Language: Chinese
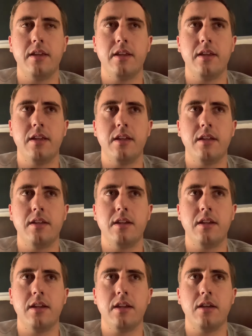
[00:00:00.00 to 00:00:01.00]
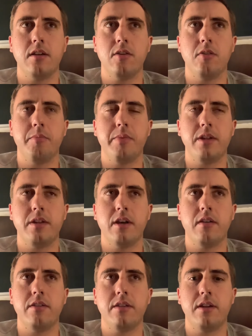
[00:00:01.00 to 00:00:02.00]
已经有比
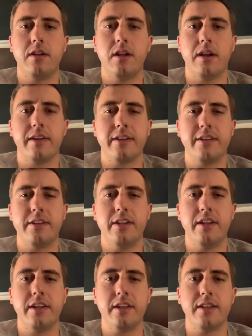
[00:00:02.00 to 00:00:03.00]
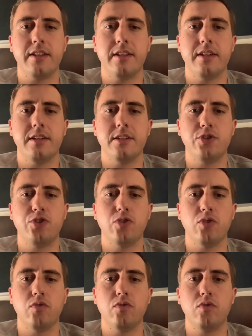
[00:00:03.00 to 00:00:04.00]
较强劲的
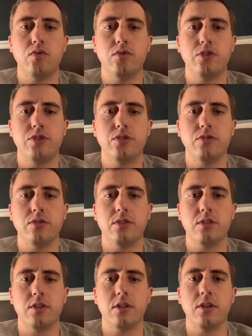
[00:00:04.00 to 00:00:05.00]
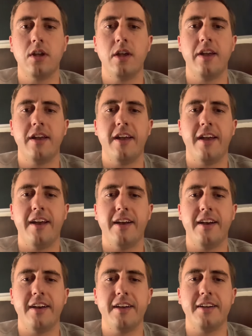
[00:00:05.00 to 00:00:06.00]
收入数字，
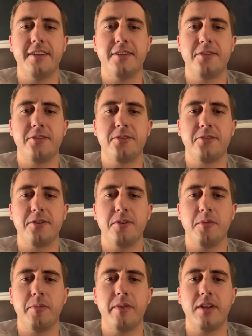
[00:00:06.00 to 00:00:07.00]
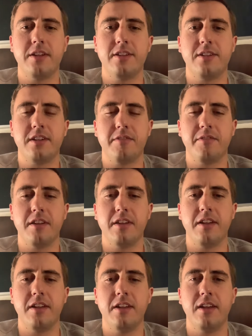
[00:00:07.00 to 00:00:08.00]
啊，所以我们很兴
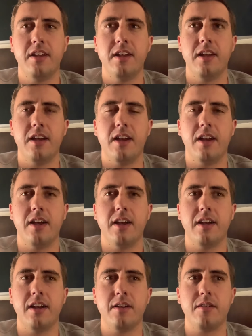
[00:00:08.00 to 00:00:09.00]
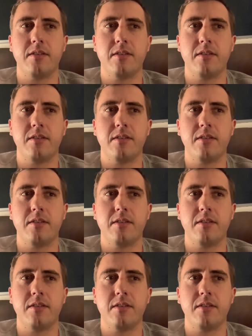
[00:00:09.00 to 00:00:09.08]
奋，啊。